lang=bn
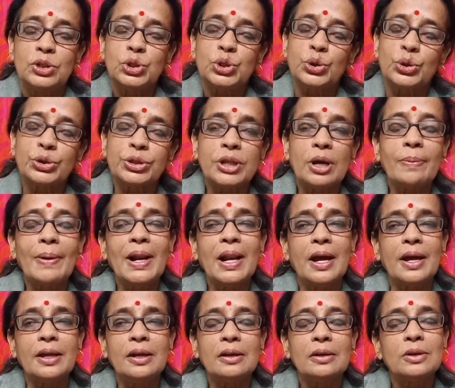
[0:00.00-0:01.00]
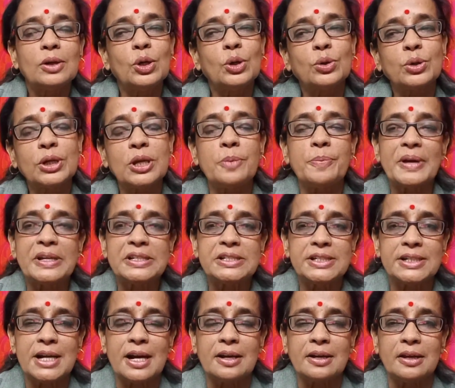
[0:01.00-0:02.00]
সন্ধ্যাবেলায় লক্ষ্মী
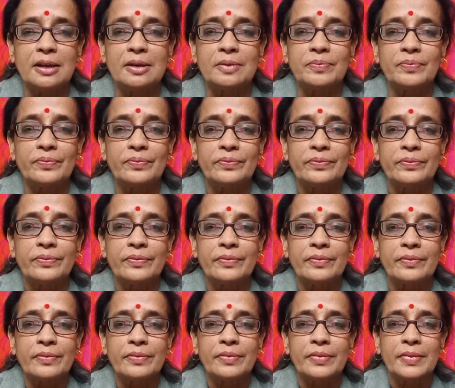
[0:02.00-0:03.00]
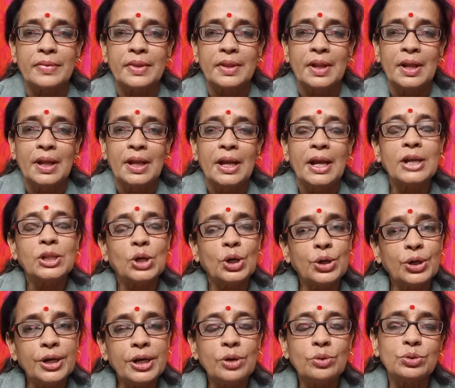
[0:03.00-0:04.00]
প্যাঁচা ডাকে এ
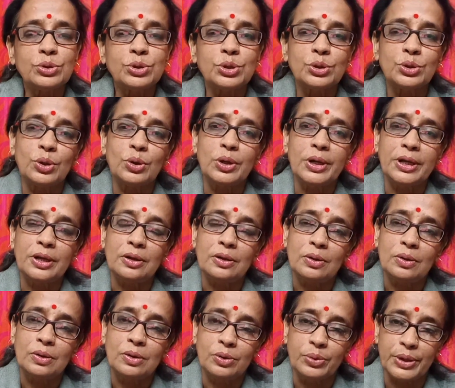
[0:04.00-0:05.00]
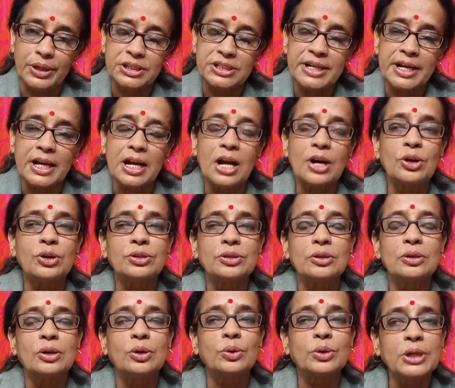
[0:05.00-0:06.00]
ধরনের উত্তর হলেই হয়ে যায় কারণ
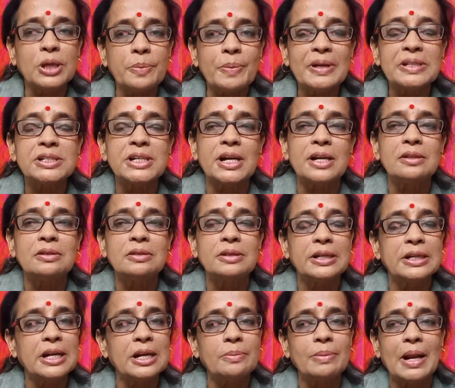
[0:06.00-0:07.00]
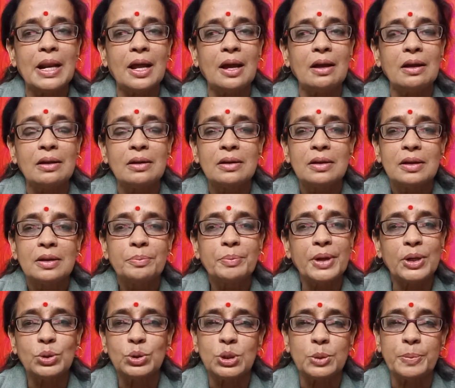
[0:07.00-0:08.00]
লক্ষ্মী প্যাঁচা দিনের বেলা
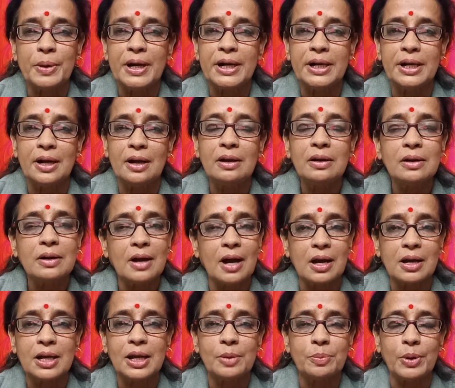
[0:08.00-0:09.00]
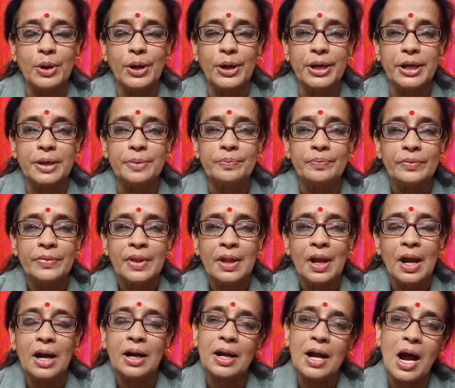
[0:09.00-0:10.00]
বেরোতে পারে না কাকের ভয়ে
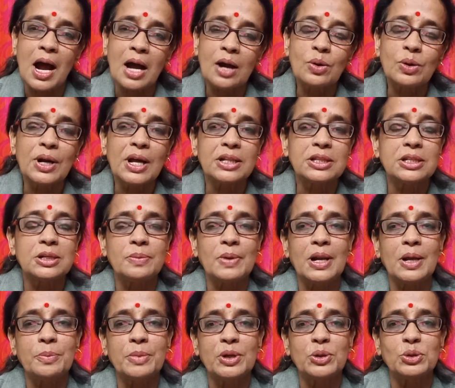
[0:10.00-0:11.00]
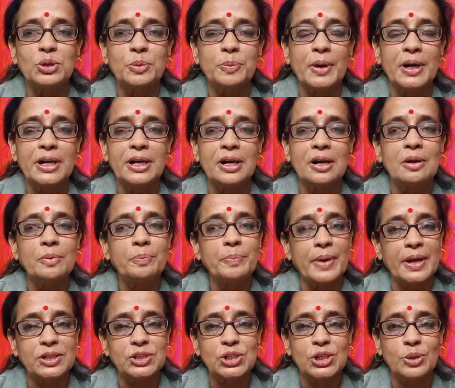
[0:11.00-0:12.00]
আর কাকও রাত্রিবেলায় বেরোতে পারে না
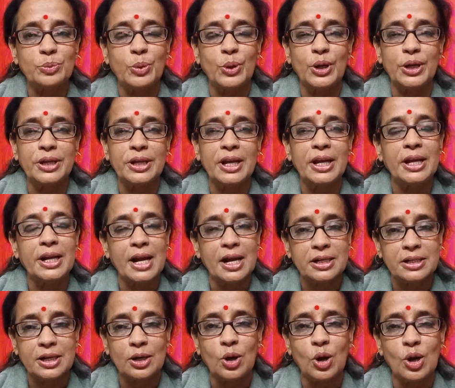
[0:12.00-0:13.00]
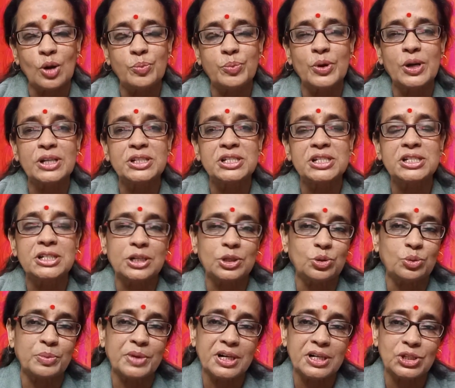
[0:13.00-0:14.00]
প্যাঁচার ভয়ে এর একটা গল্প আছে সেটা
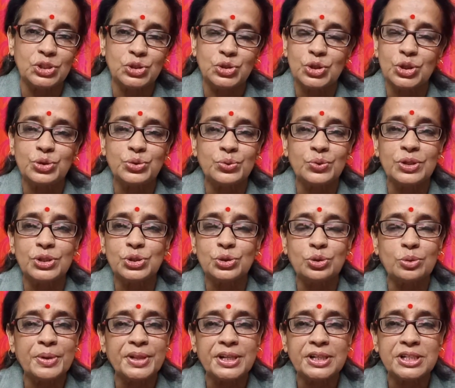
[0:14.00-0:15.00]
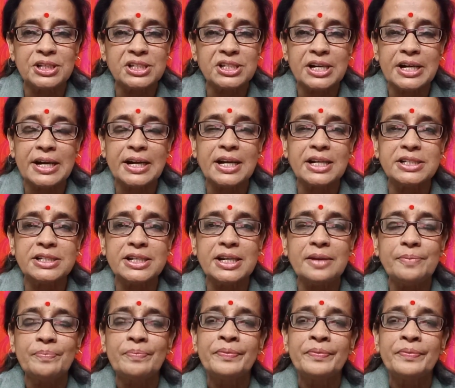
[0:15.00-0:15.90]
তোমরা নিশ্চয়ই শুনেছো তোমাদের টিচারের কাছে